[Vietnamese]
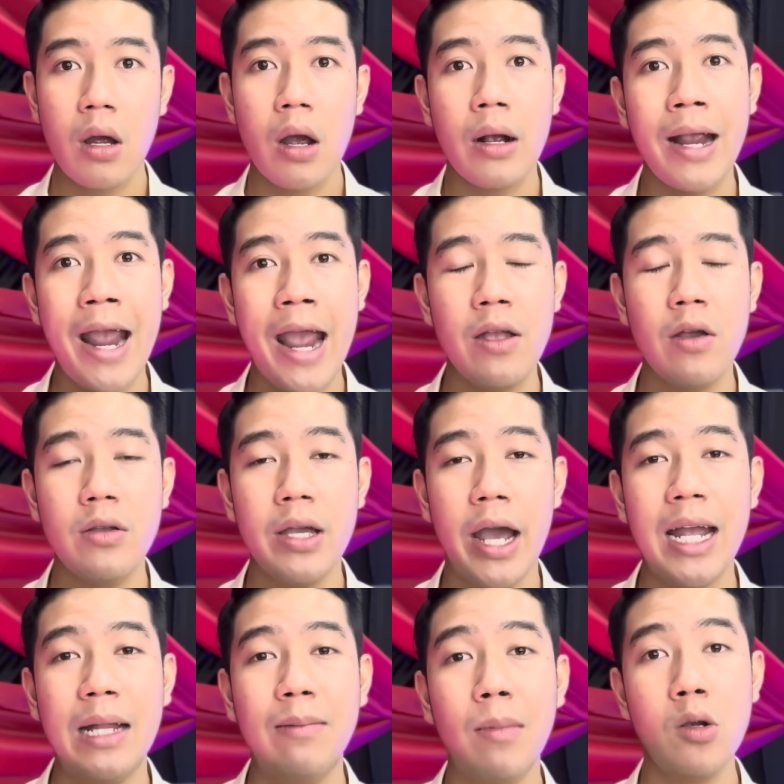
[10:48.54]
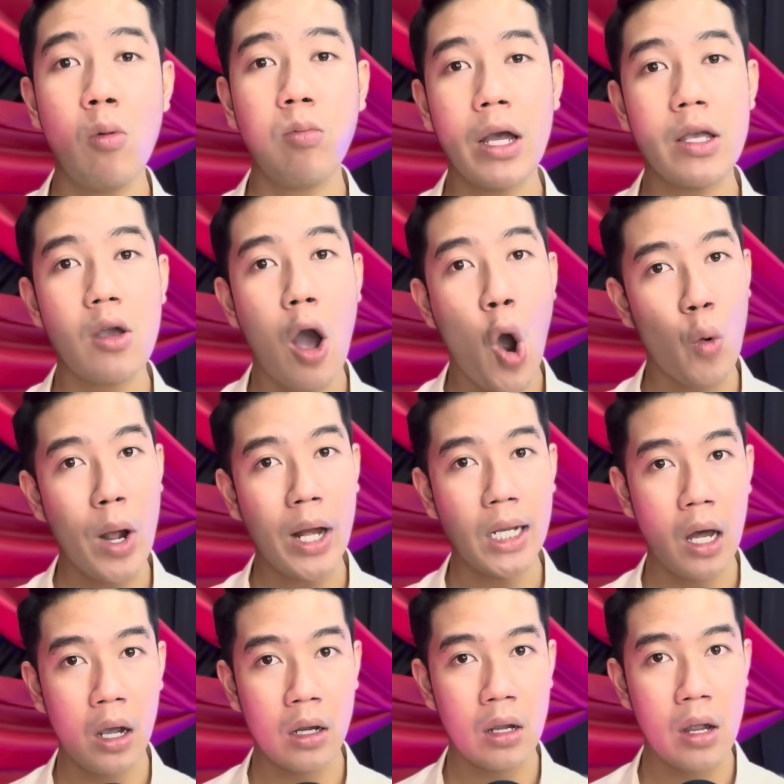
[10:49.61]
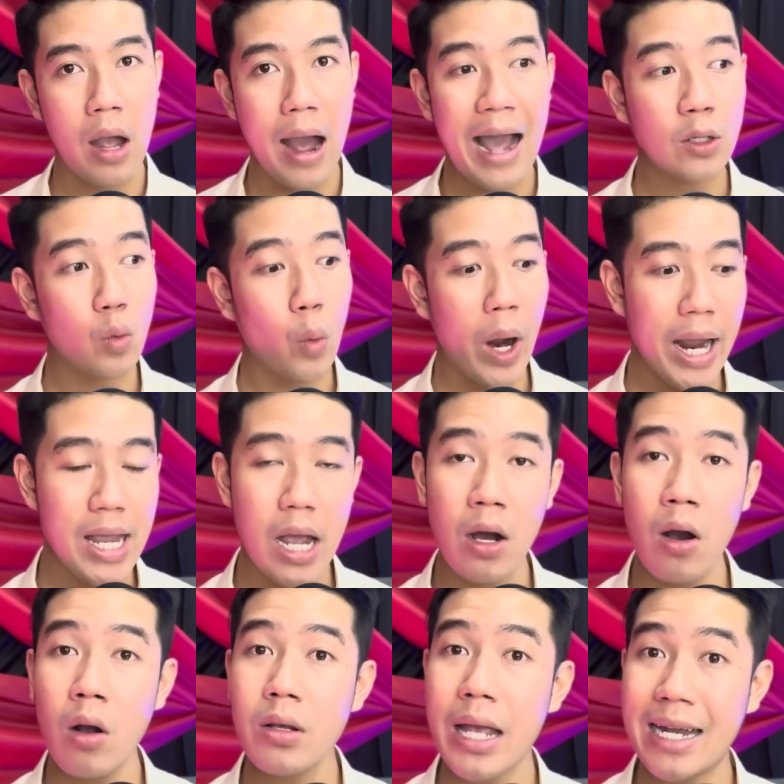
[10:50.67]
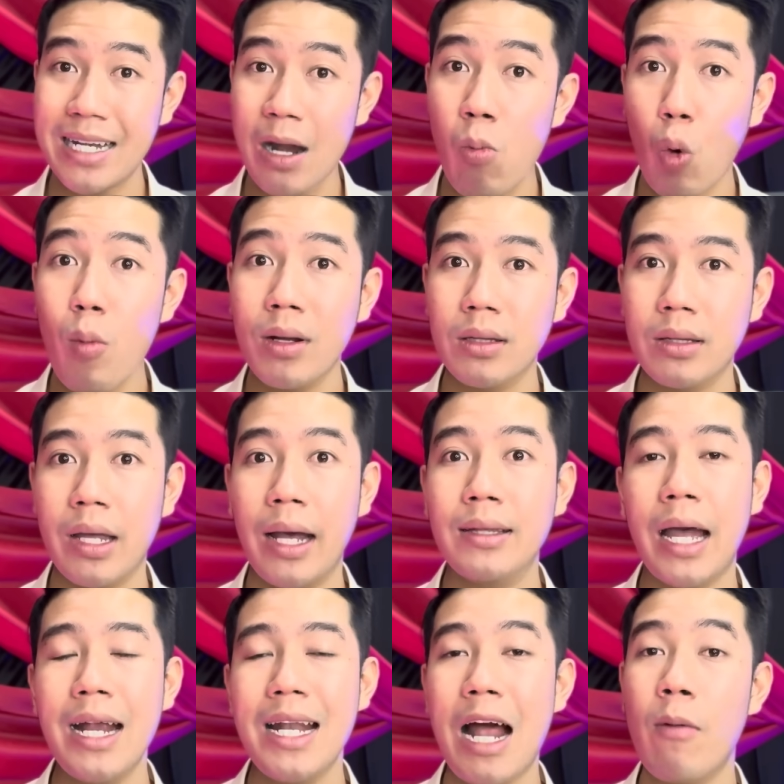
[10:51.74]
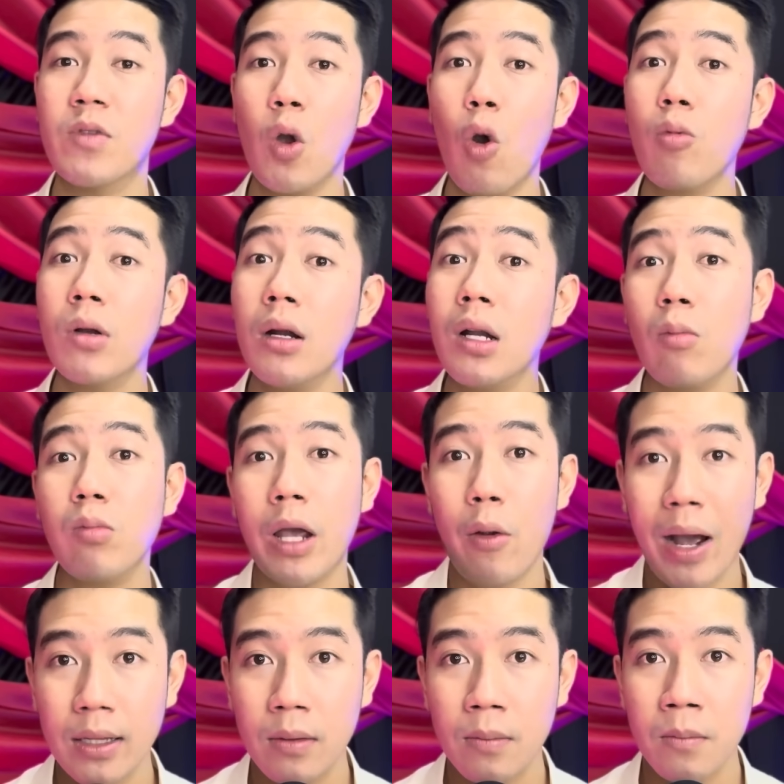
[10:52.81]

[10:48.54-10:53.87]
Nghe như vậy anh mới rút cái giò của anh lại. Anh quay về hướng nhà trong của mình thì anh thấy là ông chú đứng đó ông kêu anh.